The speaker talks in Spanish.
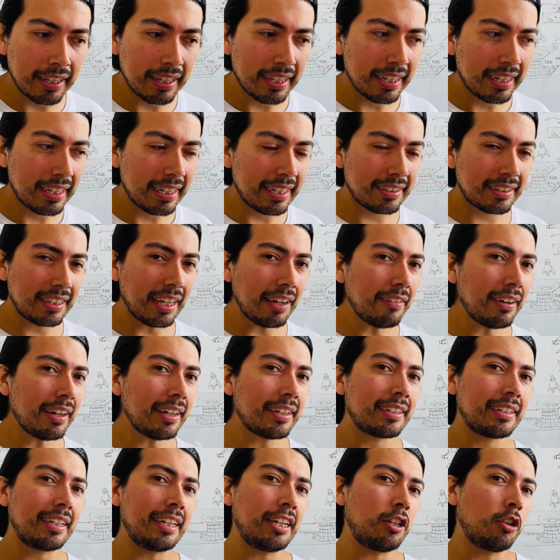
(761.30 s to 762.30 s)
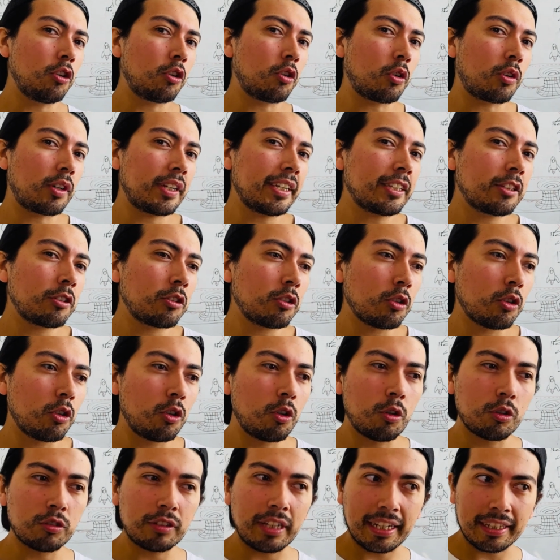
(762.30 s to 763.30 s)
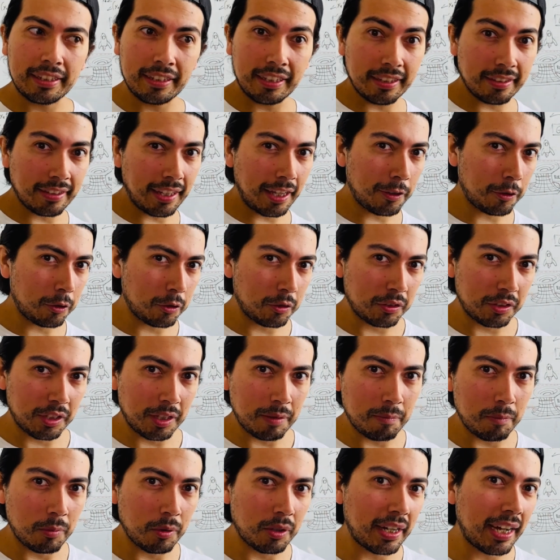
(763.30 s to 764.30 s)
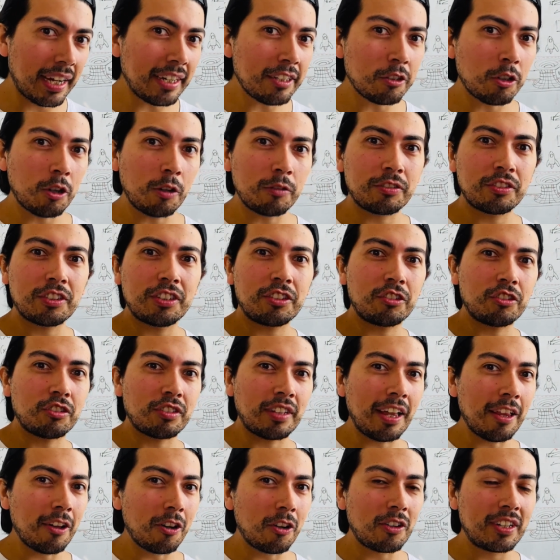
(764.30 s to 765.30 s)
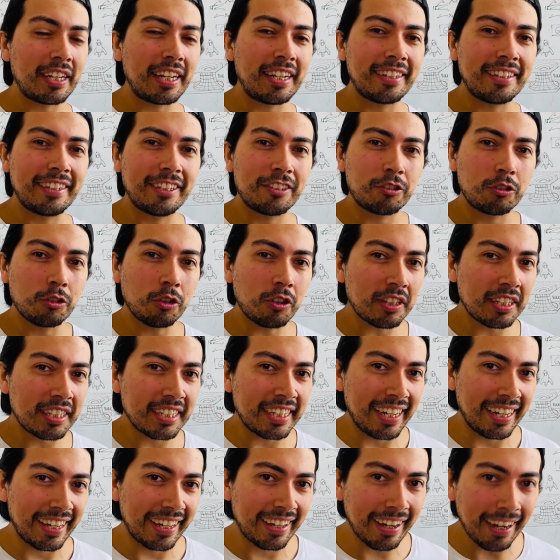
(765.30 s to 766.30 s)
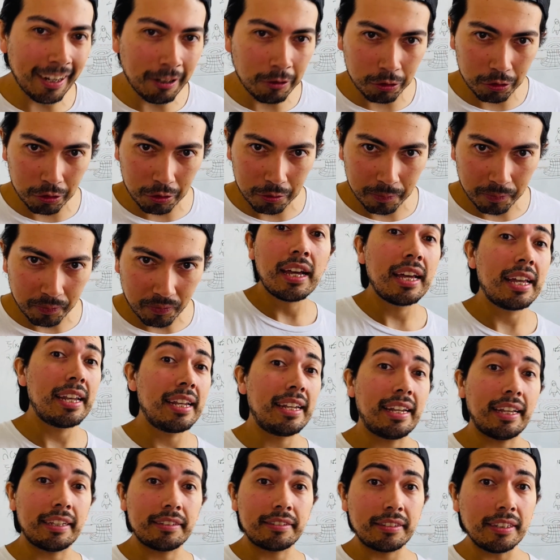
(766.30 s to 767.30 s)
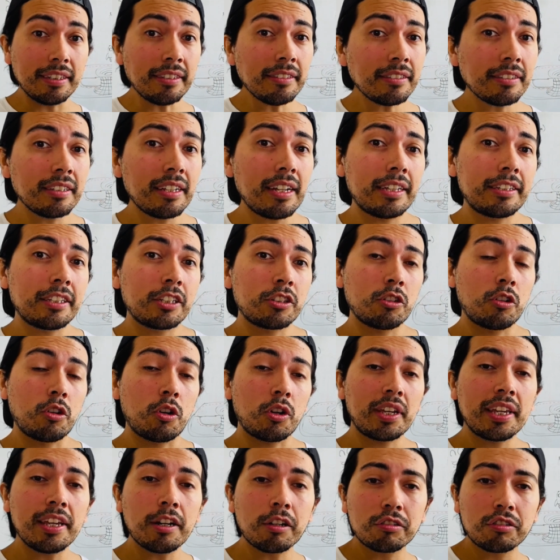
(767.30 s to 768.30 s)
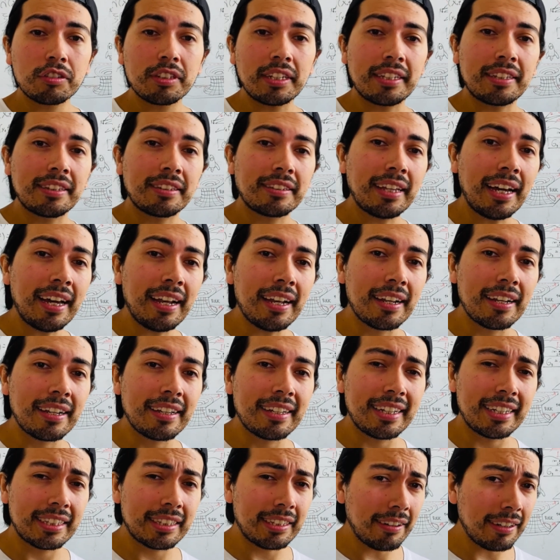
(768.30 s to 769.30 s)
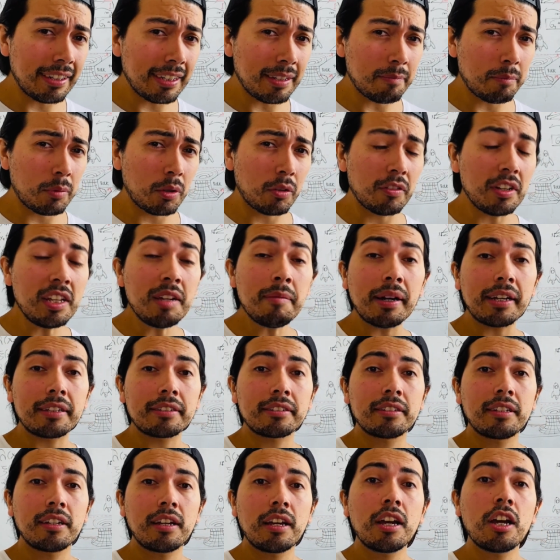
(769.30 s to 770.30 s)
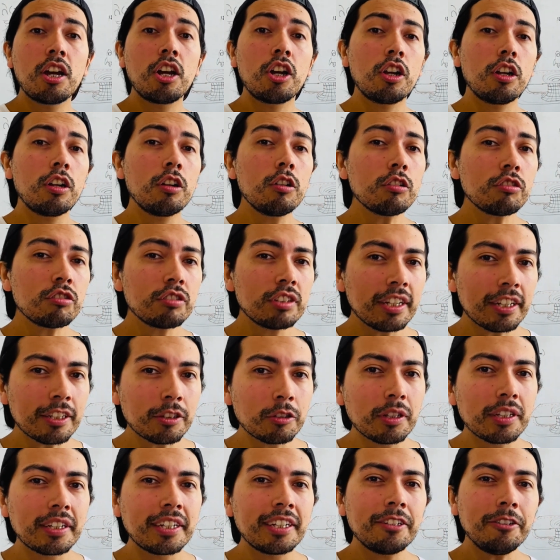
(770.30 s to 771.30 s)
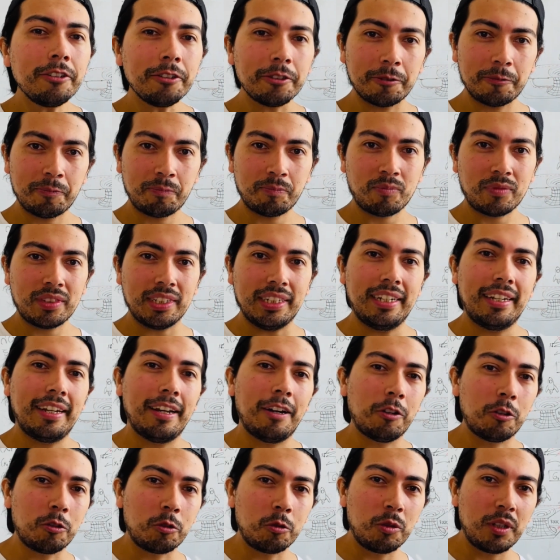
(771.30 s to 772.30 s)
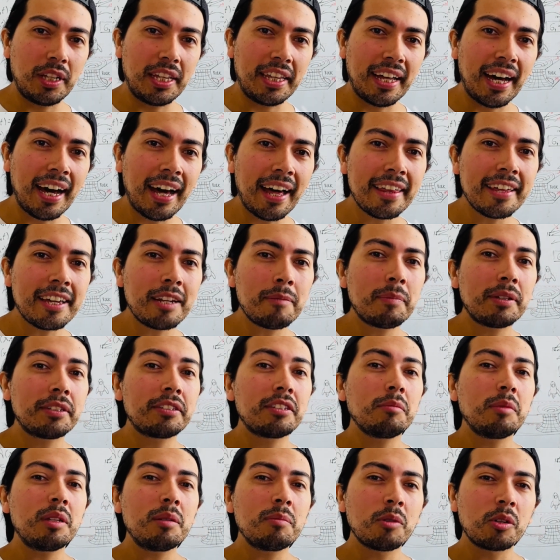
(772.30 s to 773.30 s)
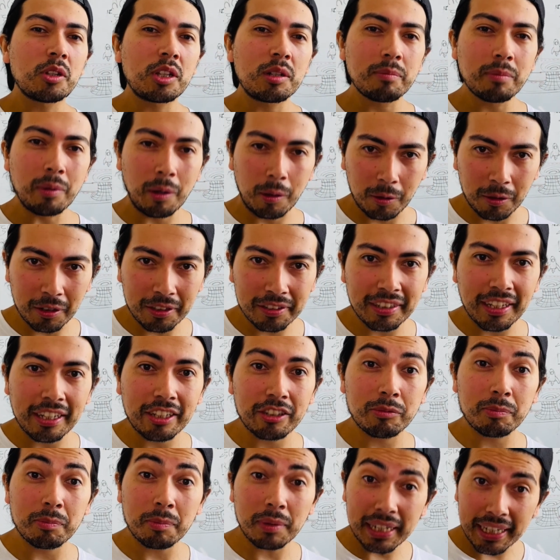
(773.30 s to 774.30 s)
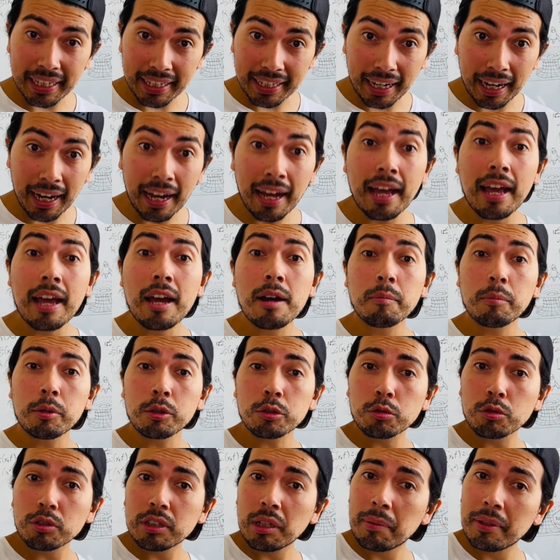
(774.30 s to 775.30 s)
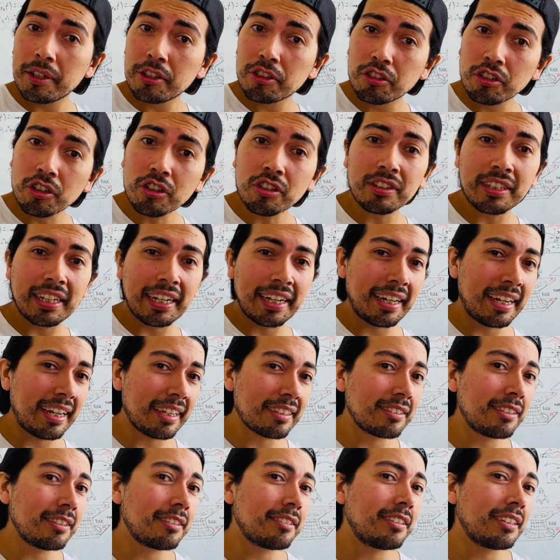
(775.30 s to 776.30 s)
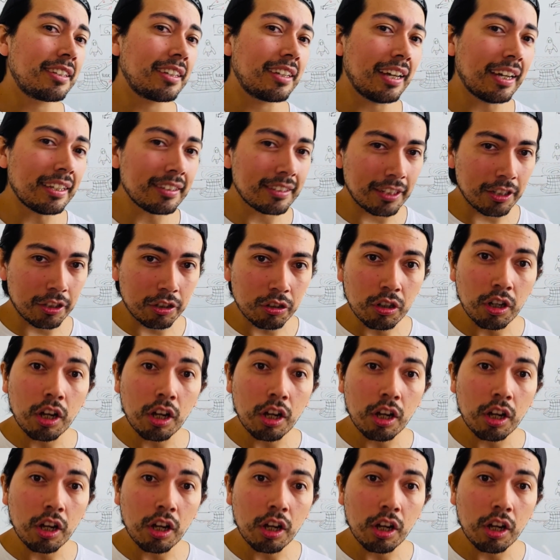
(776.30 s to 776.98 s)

¿Estaban en lo correcto los artistas contemporáneos obsesionados con el desorden y el caos? ¿La ciencia y la tecnología occidental estaban en problemas? Lo cierto es que no. La oscuridad y el pesimismo de Paul se explica por su depresión de carácter psiquiátrico,